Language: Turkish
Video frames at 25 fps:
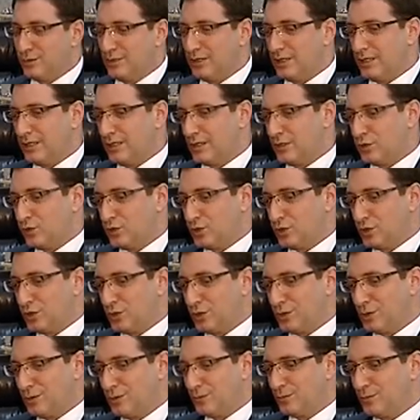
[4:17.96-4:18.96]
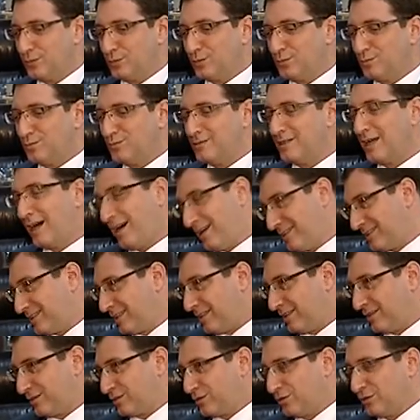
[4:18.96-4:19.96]
E, çünkü daha
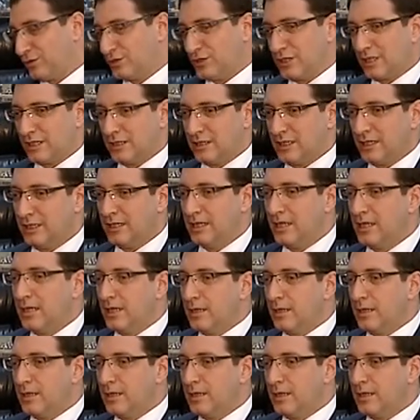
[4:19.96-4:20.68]
sağlıklı olacaklar.